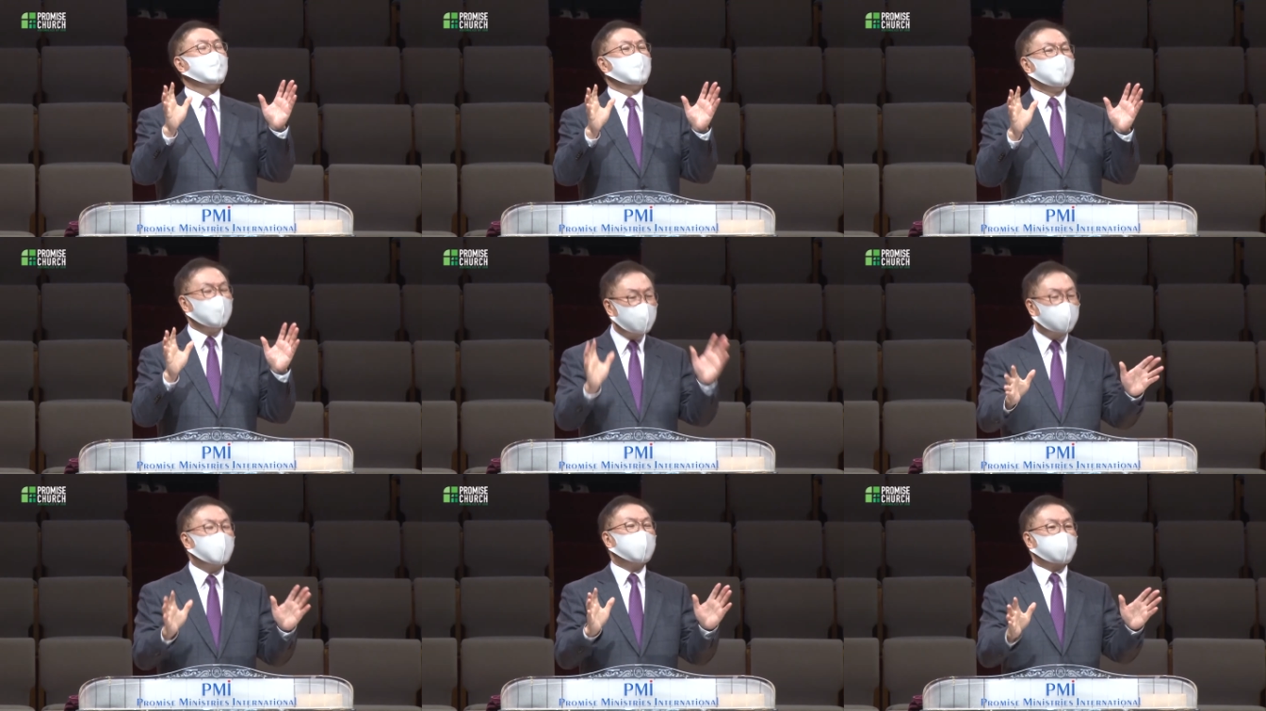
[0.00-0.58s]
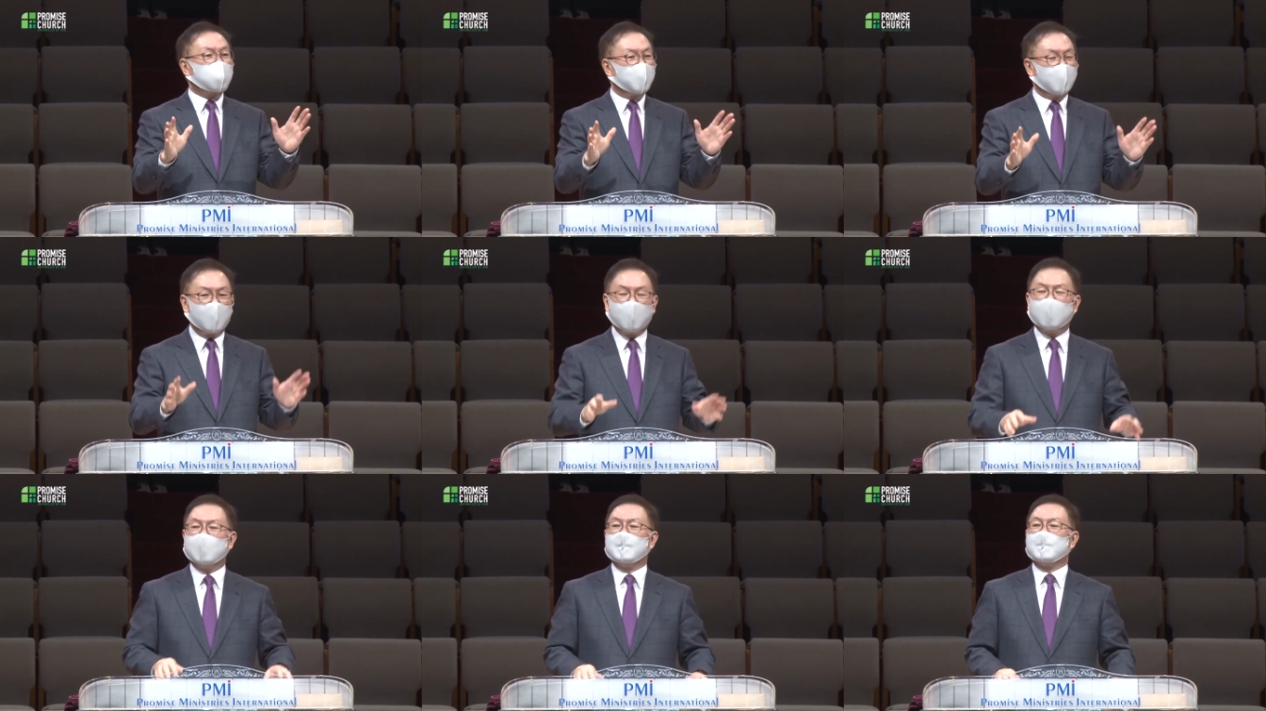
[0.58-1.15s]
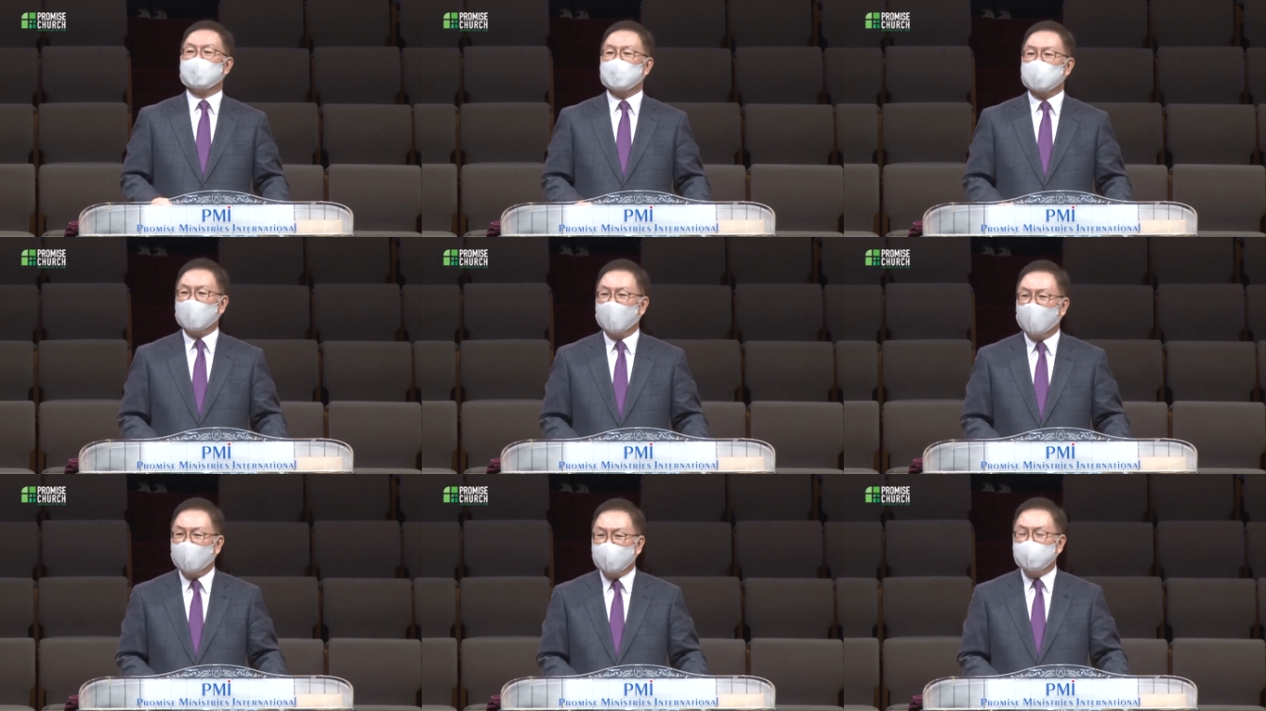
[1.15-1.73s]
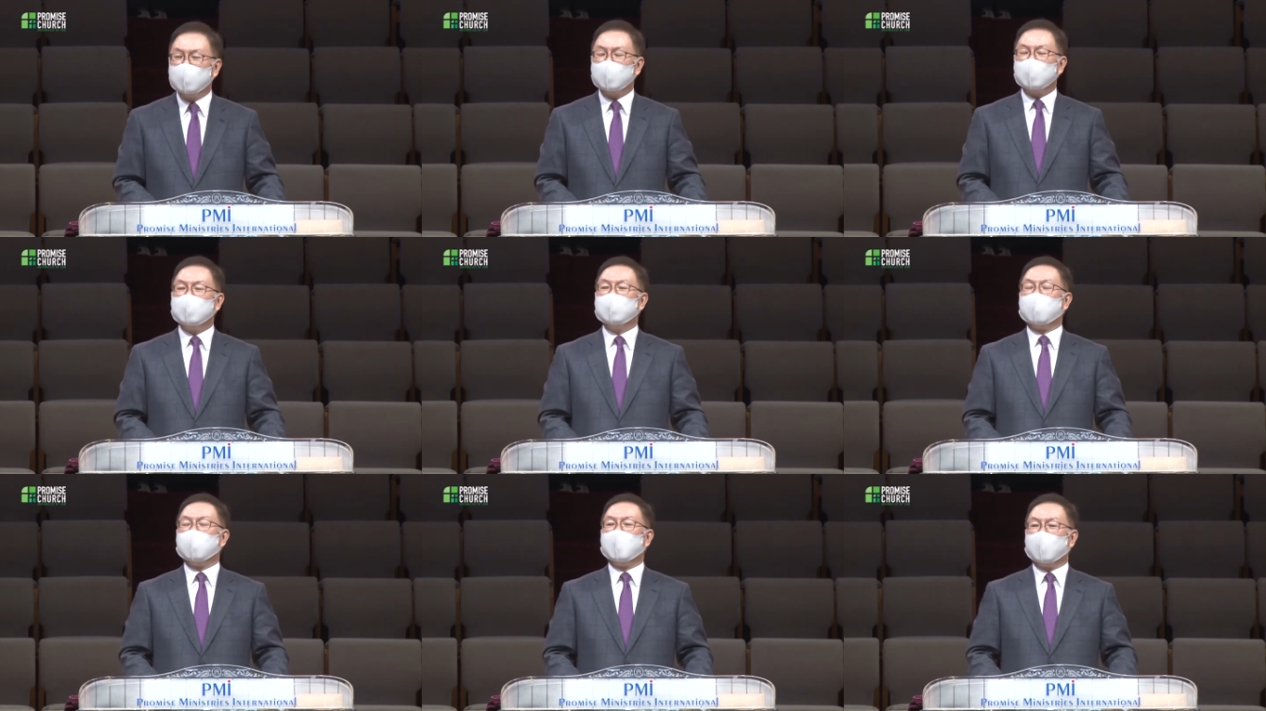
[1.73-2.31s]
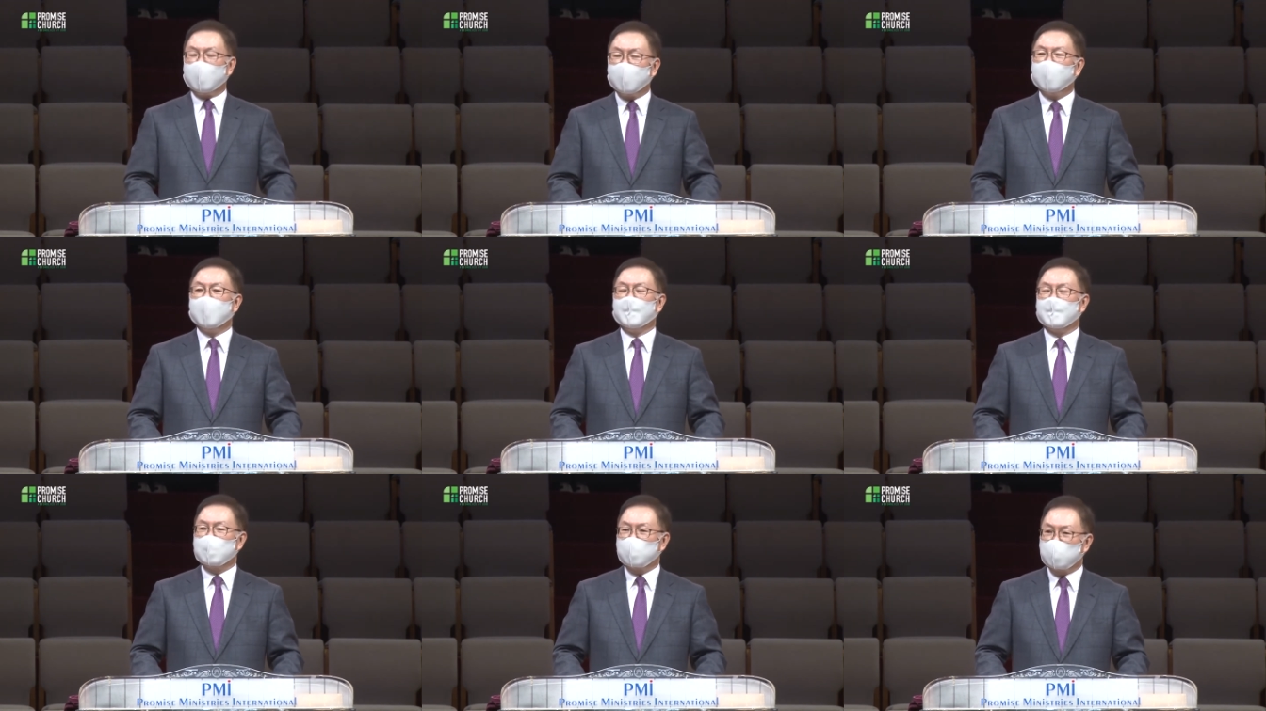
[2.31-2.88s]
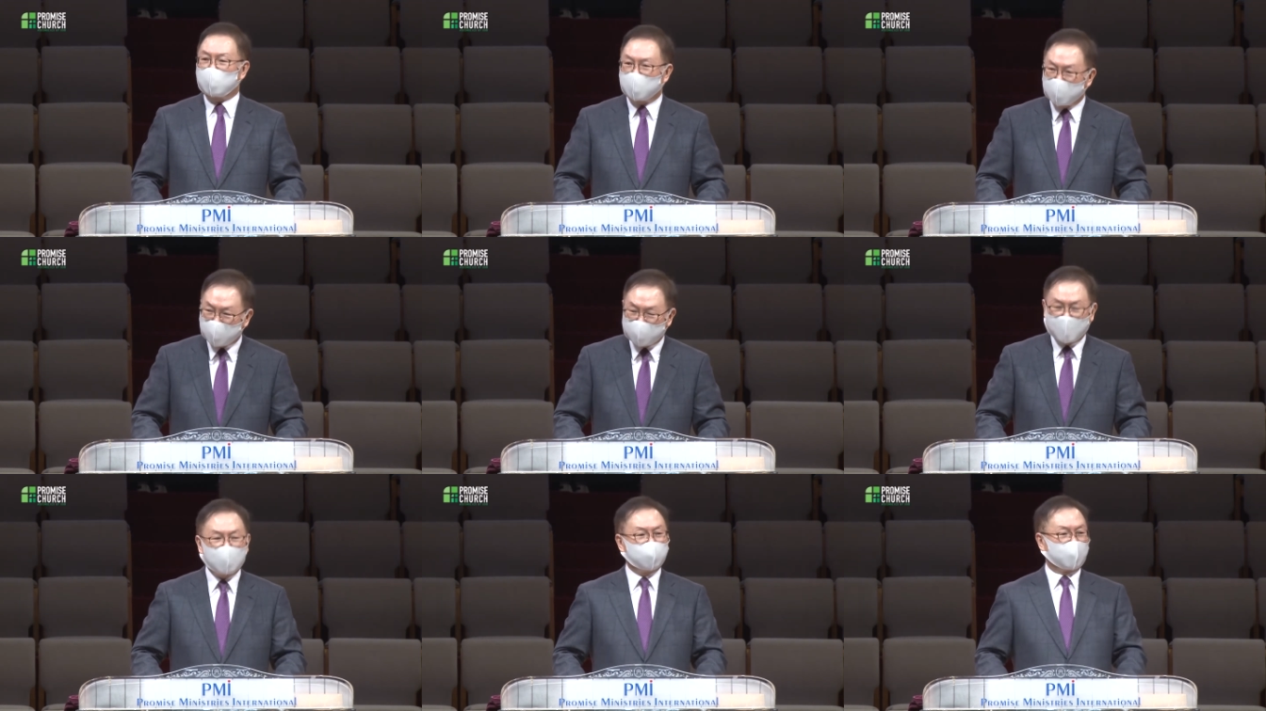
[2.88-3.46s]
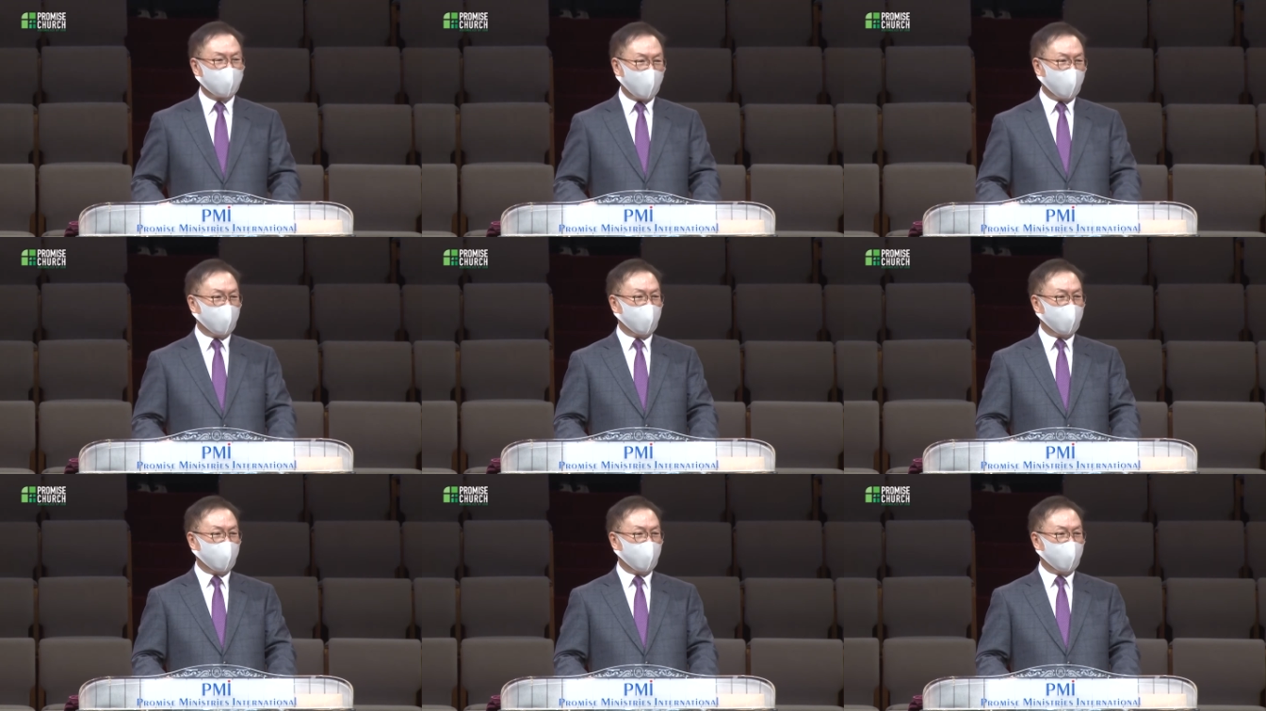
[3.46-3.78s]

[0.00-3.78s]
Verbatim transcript: 이제서야 잘 이해해 주시는가 보다.